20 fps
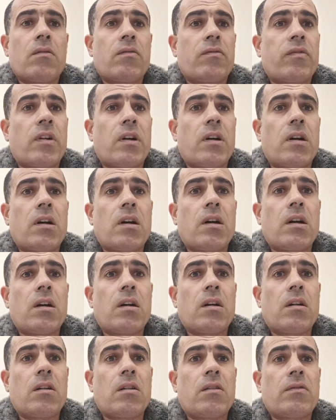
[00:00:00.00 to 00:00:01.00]
ف...
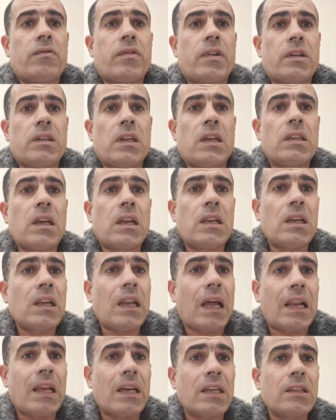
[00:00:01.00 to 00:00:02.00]
فده
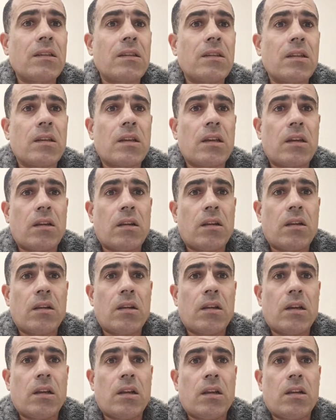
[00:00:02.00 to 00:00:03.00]
دليل على ان
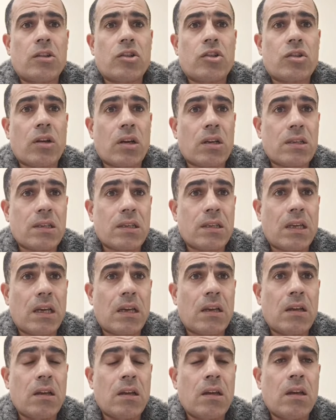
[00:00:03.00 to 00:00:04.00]
الشخص
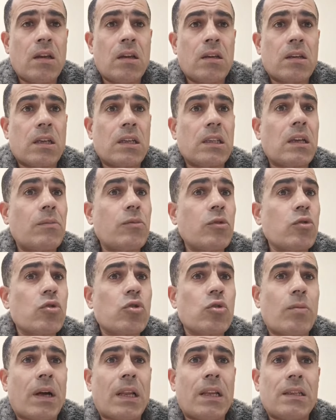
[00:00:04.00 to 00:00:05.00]
ده كده
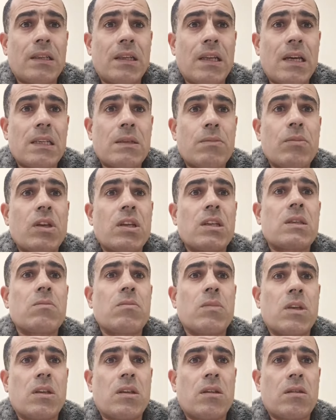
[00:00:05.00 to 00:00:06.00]
بينصب على الناس
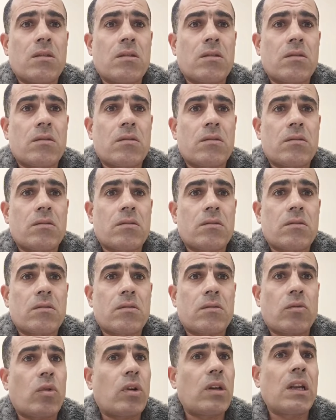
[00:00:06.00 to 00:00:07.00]
باسمي
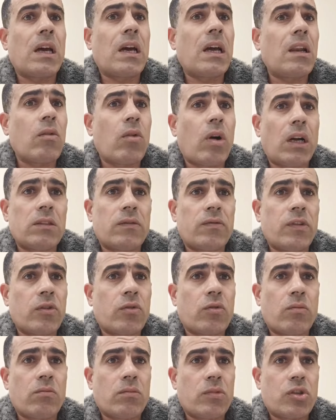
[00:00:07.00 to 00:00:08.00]
وانا اقل واحد
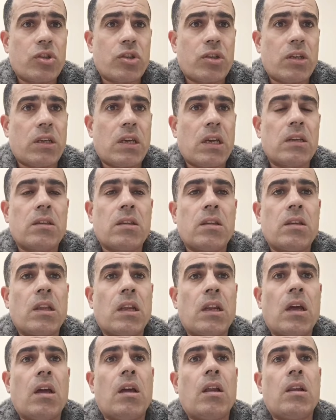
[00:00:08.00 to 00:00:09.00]
فيكم مش حكايه ان
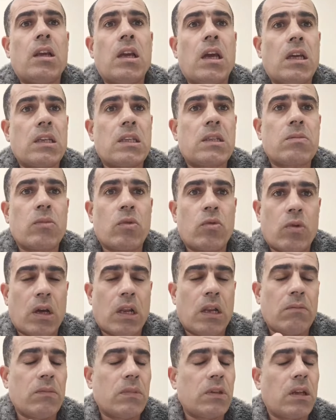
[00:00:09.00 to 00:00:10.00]
انا ليا اسم
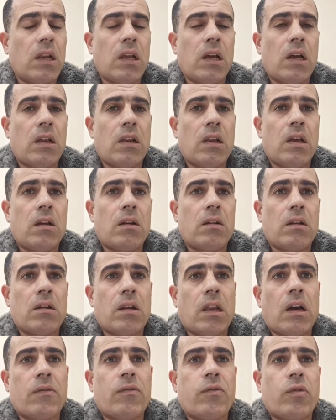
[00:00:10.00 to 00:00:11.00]
وكلام ده لا لا
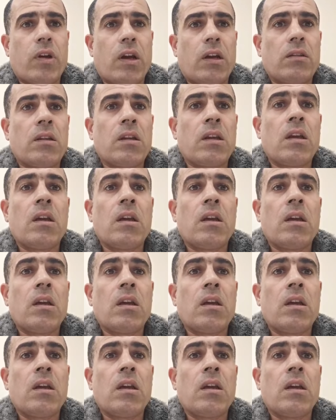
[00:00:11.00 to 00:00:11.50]
العفو يعني